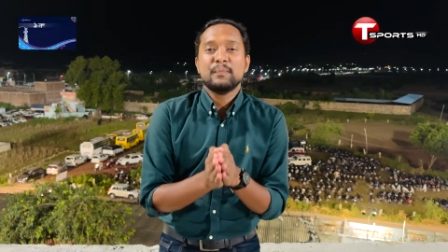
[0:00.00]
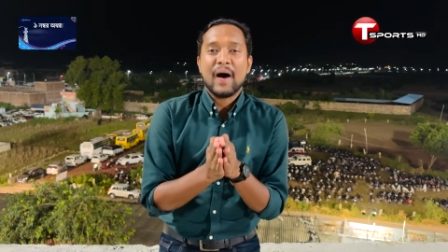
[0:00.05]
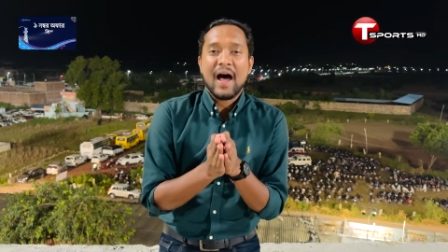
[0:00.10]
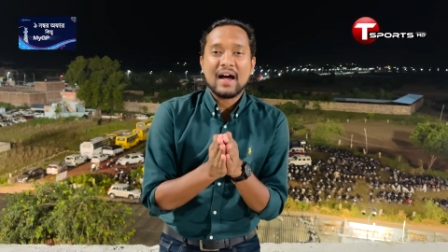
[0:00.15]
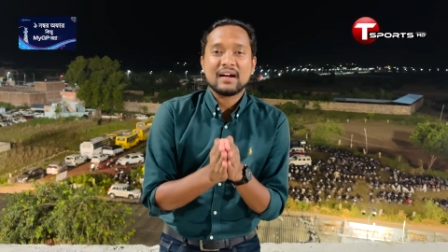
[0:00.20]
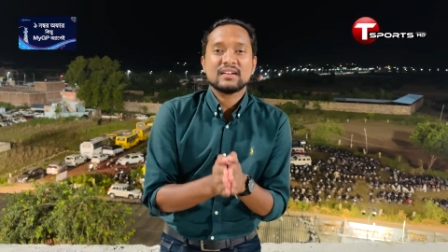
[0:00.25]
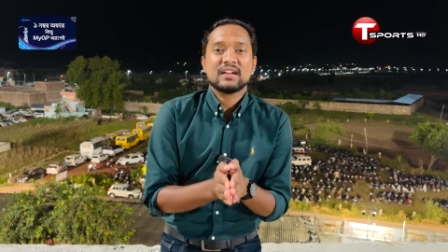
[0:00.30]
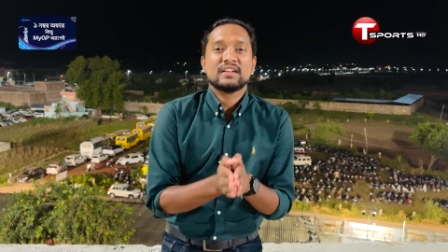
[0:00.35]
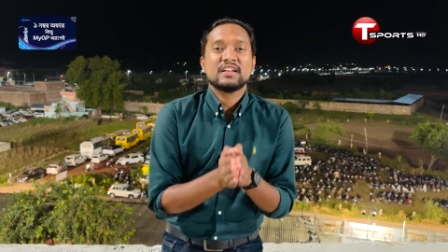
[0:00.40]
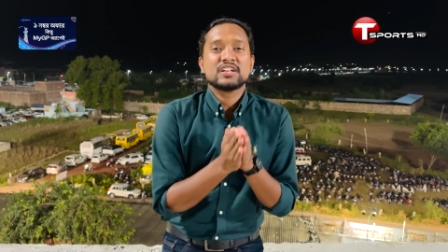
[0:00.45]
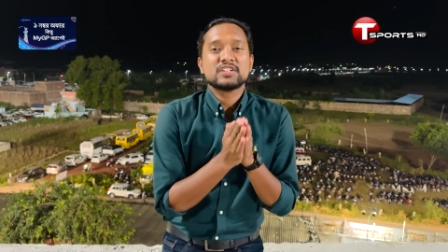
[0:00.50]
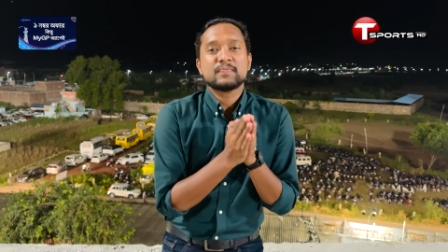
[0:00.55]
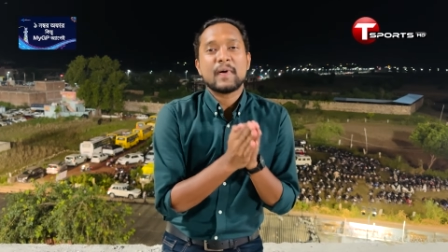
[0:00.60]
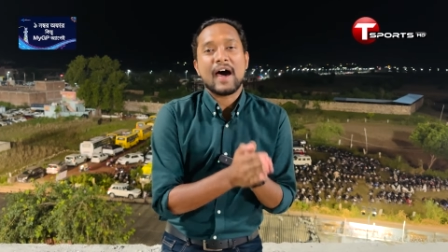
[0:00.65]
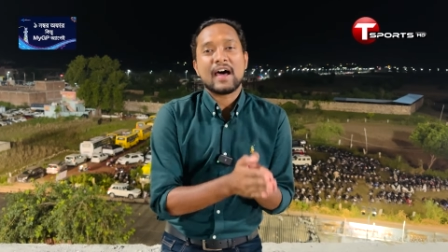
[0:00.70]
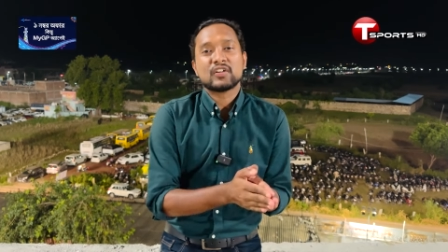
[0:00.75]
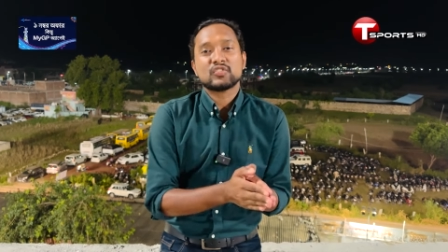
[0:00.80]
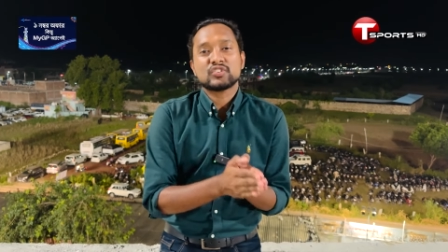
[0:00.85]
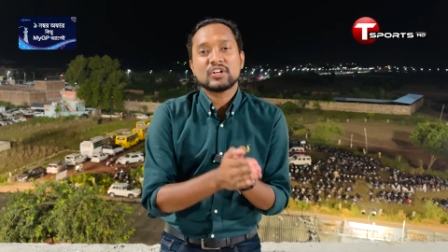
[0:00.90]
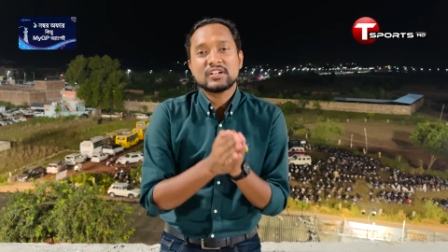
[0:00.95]
বাংলাদেশ
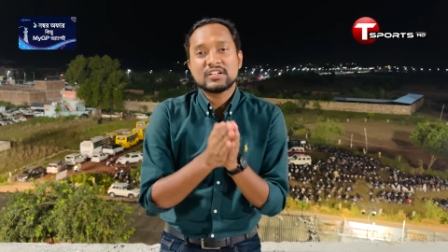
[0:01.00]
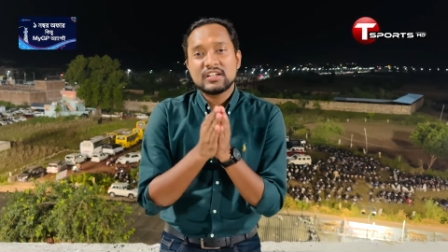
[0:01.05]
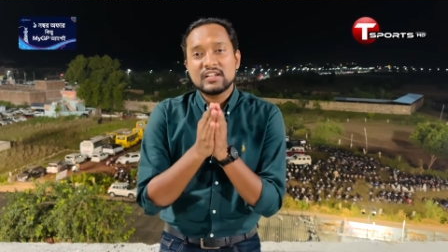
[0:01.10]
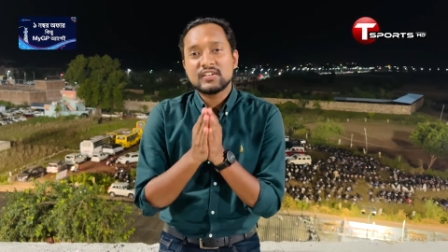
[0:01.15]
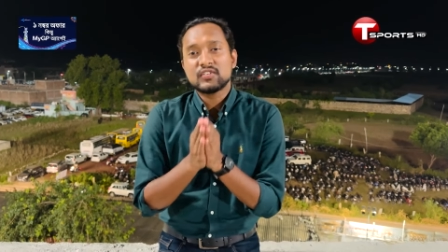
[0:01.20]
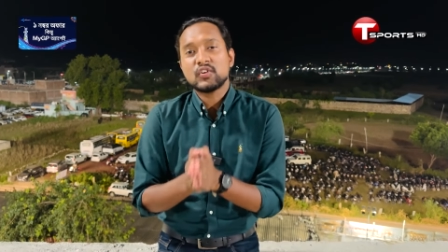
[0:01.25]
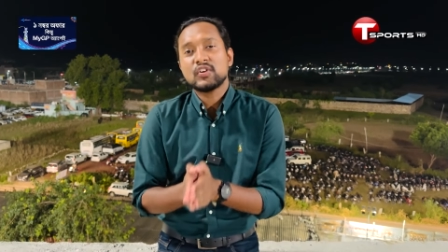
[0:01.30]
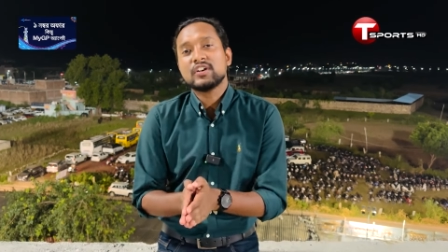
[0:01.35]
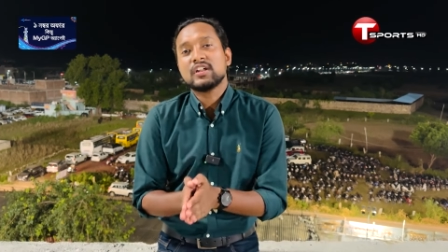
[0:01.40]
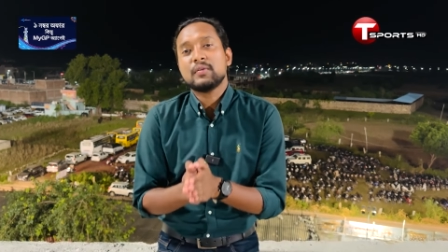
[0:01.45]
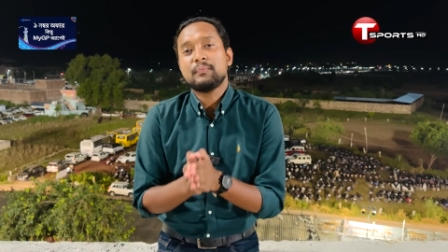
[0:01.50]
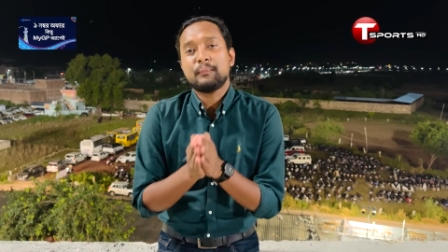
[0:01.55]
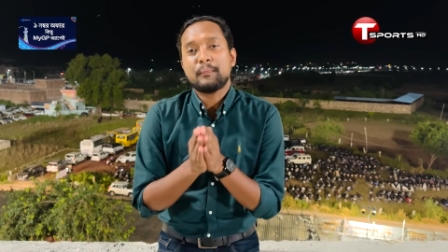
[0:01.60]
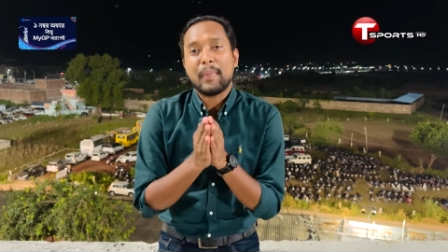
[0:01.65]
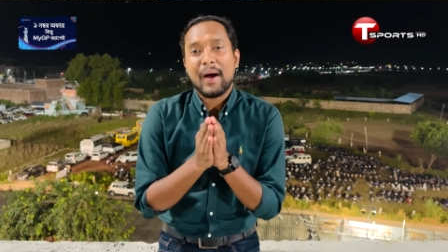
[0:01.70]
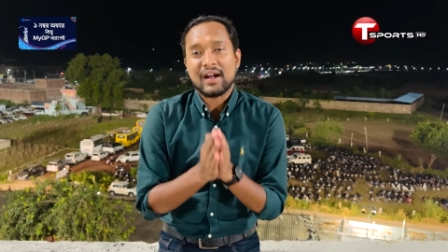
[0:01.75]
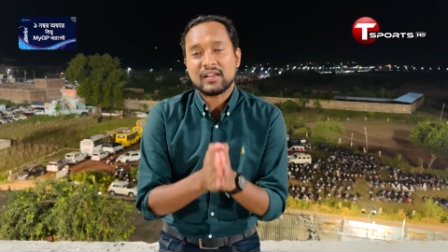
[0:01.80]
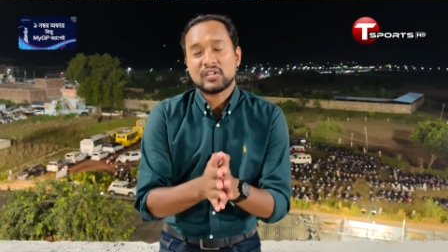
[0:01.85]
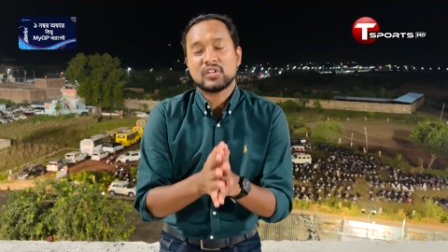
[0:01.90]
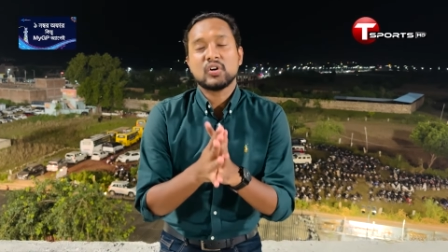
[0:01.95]
ভারতের টি টোয়েন্টির
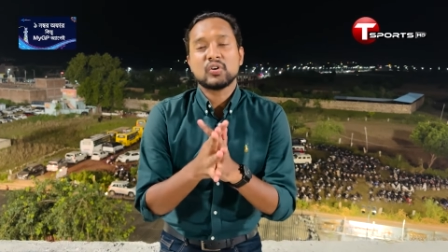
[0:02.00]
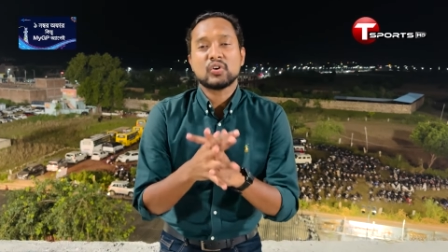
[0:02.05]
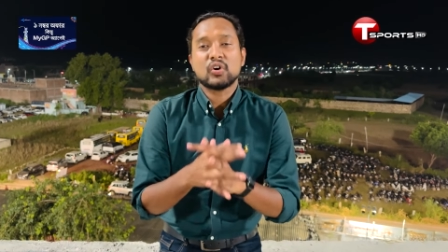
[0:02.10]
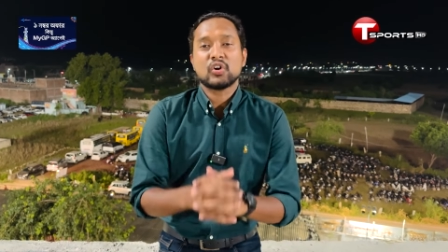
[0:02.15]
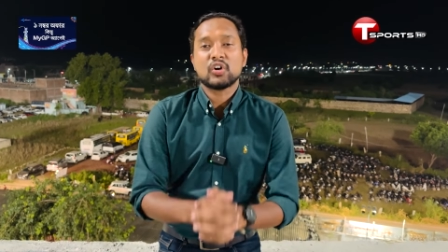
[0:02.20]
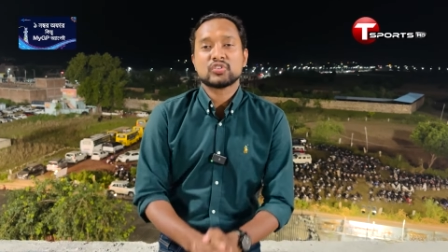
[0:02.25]
পার্থক্য